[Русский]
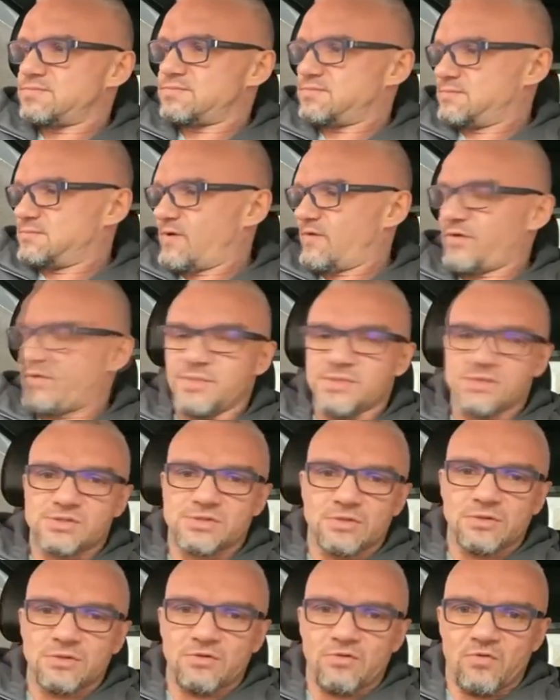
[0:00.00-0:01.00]
во время
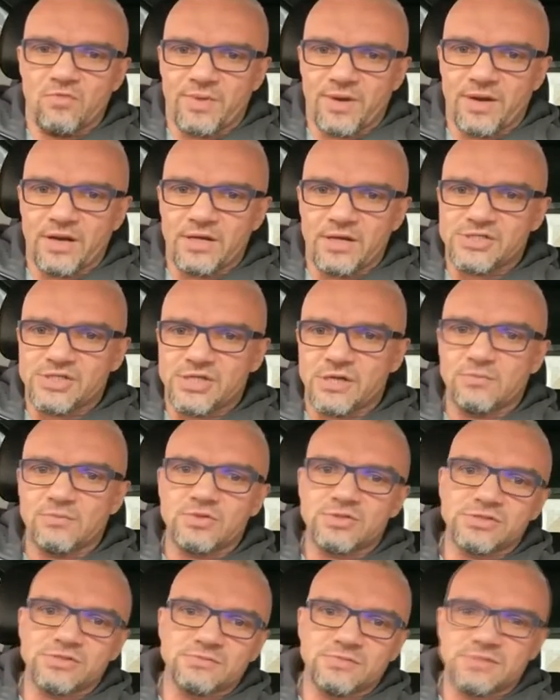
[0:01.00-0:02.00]
сонного паралича,
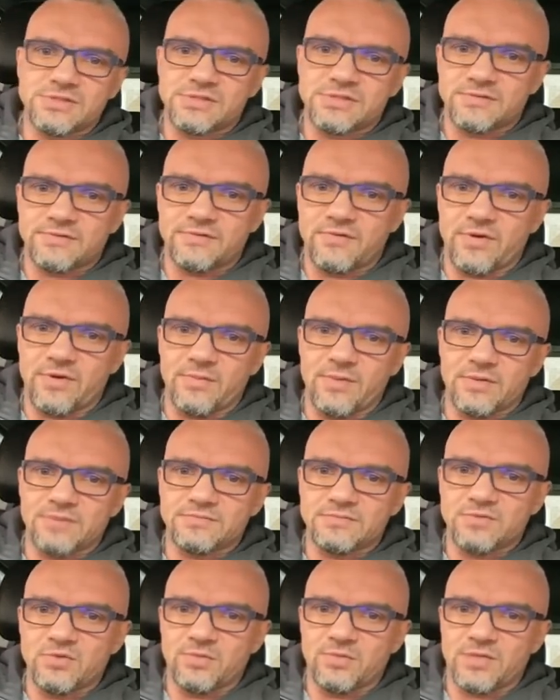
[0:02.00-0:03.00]
может быть, во время
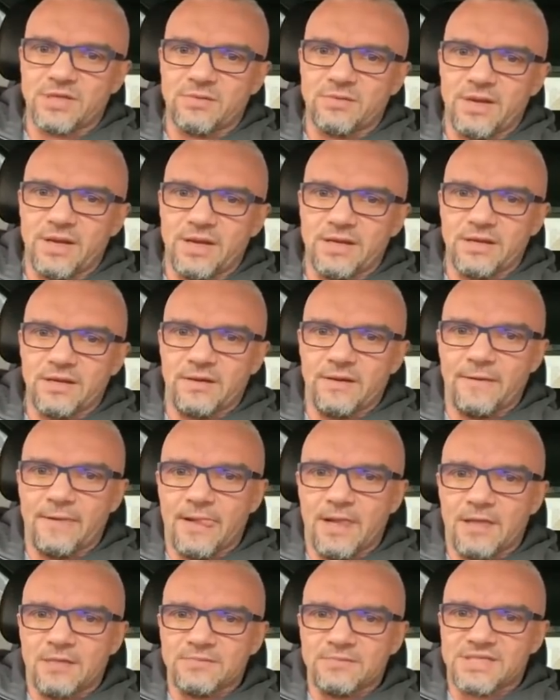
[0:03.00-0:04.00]
употребления
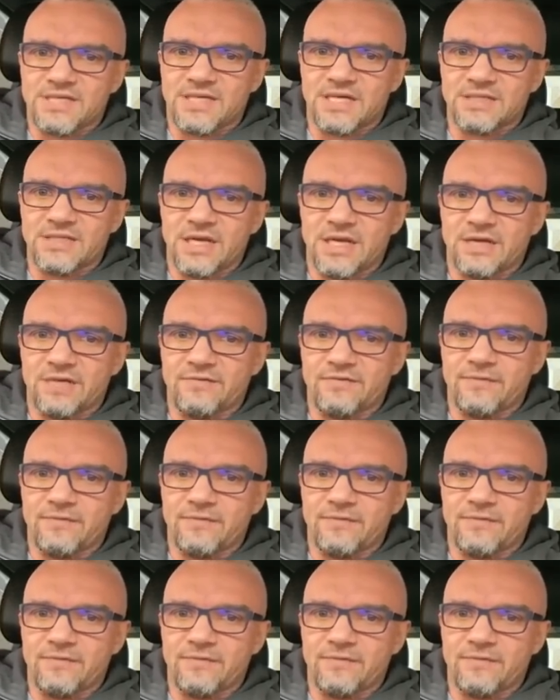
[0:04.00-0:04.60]
психоделиков.